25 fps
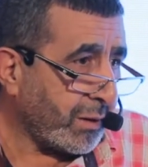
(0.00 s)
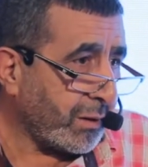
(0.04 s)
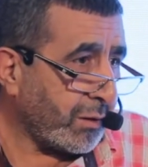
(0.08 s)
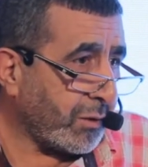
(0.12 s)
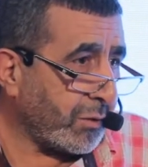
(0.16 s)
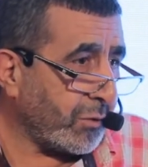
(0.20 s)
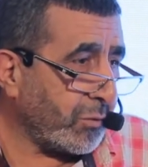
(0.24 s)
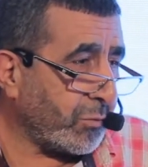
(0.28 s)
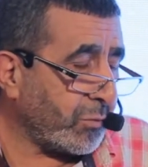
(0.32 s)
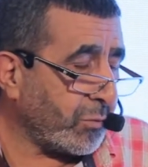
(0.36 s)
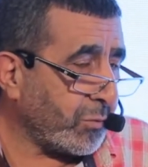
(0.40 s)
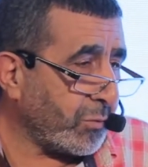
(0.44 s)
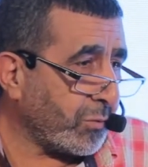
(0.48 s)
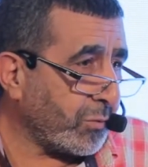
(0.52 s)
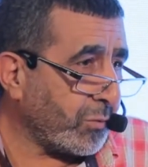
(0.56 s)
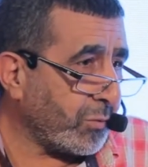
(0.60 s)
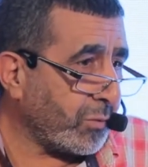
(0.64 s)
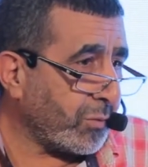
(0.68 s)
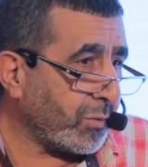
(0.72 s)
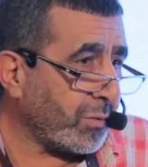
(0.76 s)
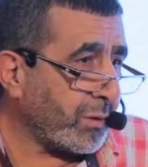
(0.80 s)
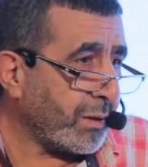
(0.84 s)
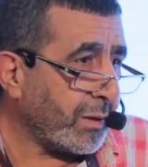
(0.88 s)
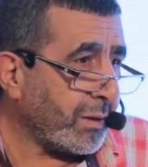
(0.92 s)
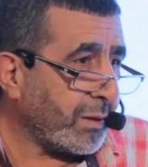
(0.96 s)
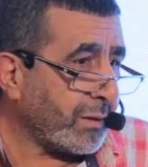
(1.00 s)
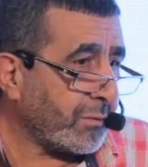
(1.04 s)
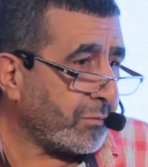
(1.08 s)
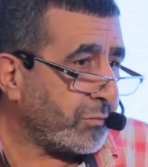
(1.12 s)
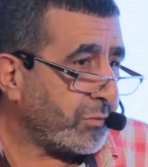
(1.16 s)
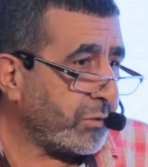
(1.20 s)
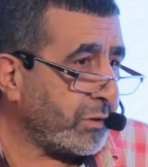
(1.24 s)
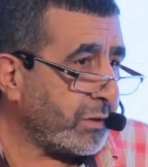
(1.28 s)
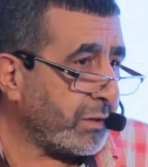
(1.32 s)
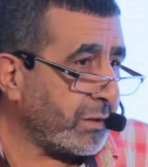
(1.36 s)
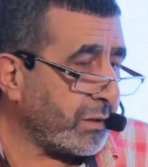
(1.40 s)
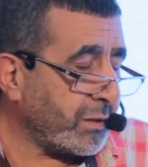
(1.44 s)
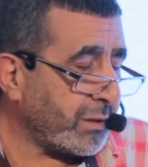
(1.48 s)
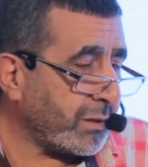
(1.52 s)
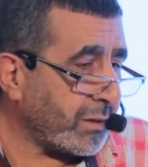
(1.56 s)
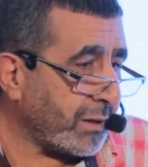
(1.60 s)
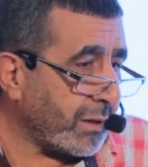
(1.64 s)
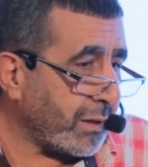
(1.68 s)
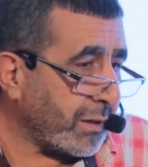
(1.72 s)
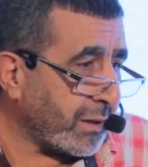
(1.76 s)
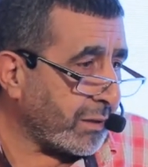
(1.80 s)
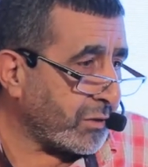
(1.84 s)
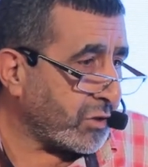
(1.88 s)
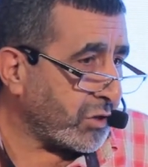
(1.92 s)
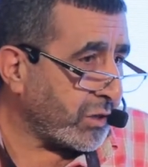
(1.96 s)
انه في
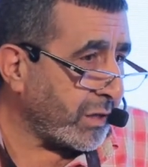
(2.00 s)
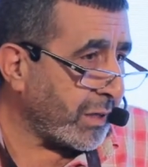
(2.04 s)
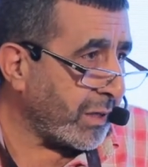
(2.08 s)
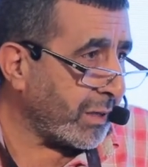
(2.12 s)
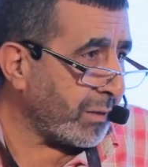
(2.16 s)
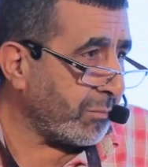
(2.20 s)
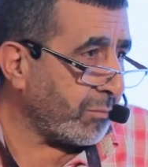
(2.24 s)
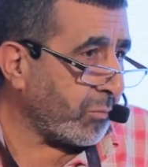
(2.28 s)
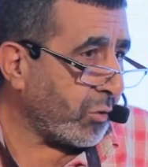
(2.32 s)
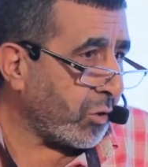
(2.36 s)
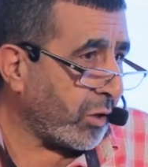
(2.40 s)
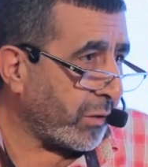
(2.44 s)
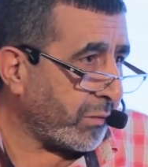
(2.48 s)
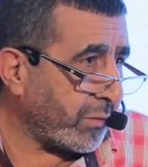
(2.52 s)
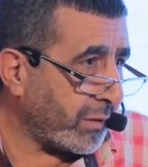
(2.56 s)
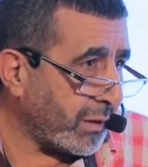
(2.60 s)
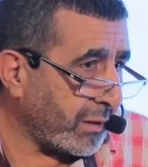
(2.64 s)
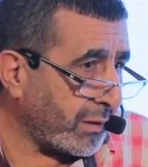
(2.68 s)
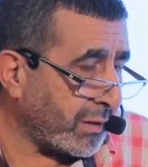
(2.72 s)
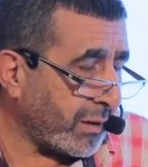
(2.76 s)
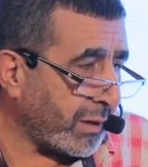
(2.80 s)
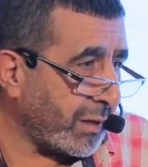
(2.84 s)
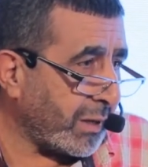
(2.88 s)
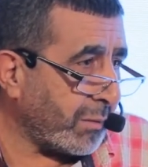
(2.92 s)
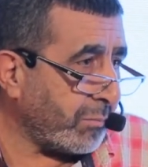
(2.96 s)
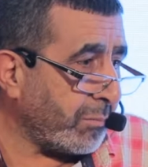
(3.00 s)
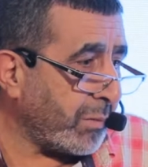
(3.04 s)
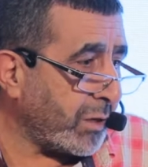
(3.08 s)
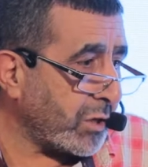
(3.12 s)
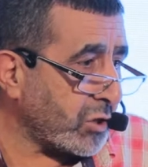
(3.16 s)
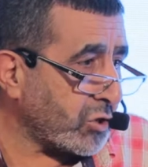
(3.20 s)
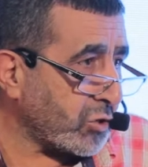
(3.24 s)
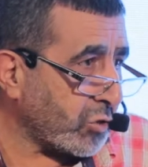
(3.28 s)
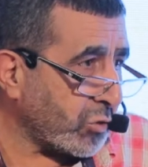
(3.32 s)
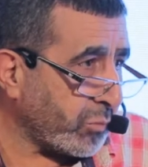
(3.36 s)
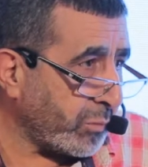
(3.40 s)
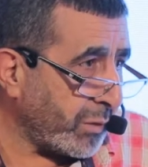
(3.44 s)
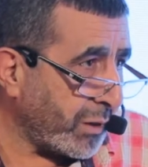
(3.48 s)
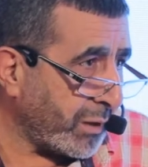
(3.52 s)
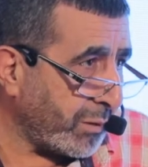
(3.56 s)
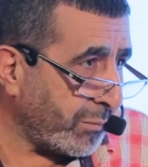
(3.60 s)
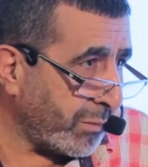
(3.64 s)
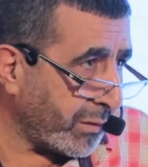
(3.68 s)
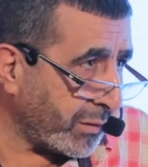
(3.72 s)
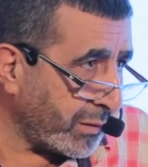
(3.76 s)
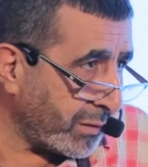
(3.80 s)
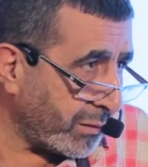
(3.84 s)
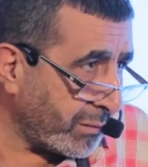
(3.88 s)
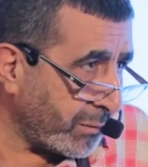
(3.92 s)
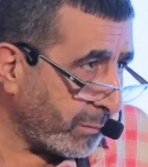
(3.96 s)
اشياء محدده لما يشعر بها
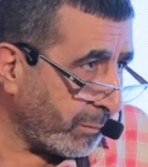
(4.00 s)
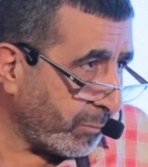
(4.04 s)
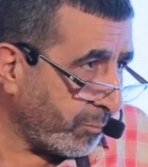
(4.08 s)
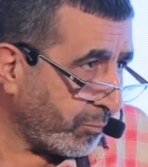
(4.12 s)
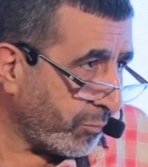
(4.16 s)
المريض